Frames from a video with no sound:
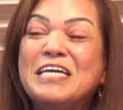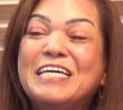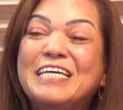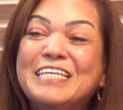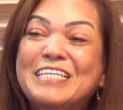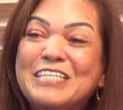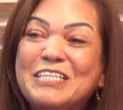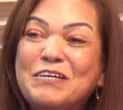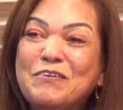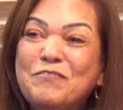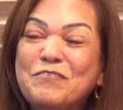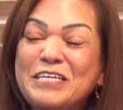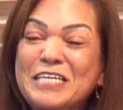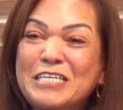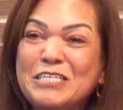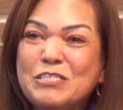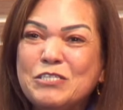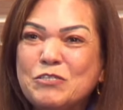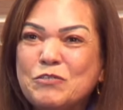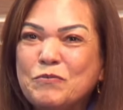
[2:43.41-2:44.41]
Então
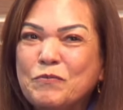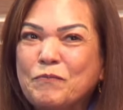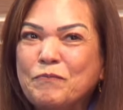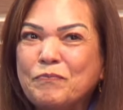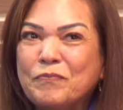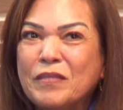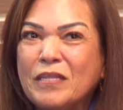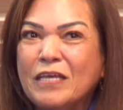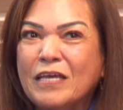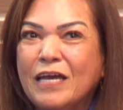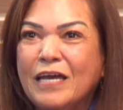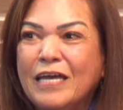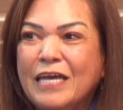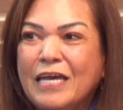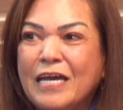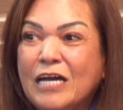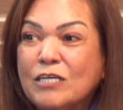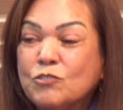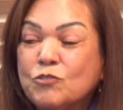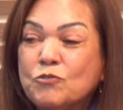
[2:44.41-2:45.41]
isso é,
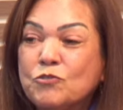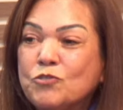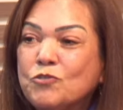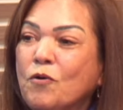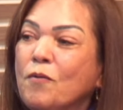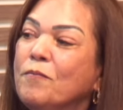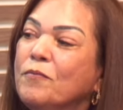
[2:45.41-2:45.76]
assustou